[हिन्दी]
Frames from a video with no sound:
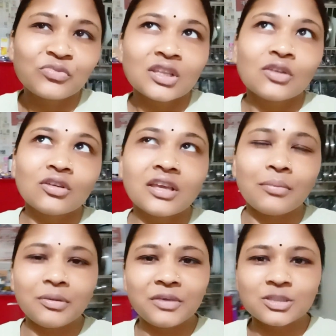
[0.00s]
क्योंकि अभी
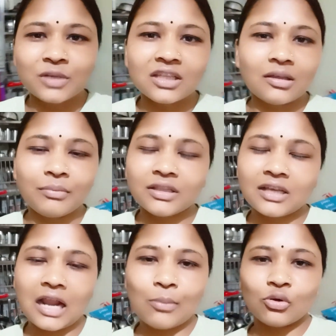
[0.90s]
बीच में ना तबीयत
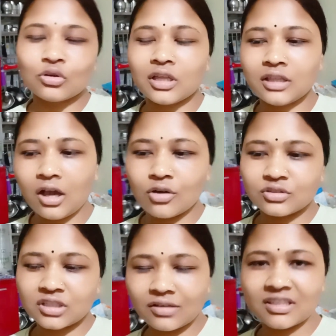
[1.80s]
ख़राब हो गया था और
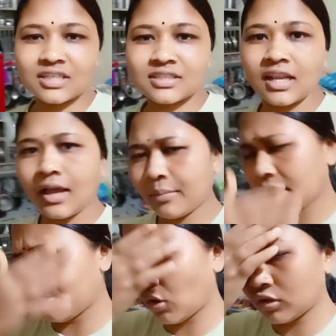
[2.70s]
उसकी वजह से ना मैं
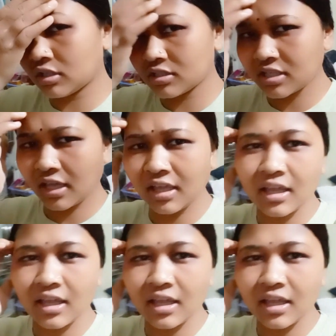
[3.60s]
बहुत दिन से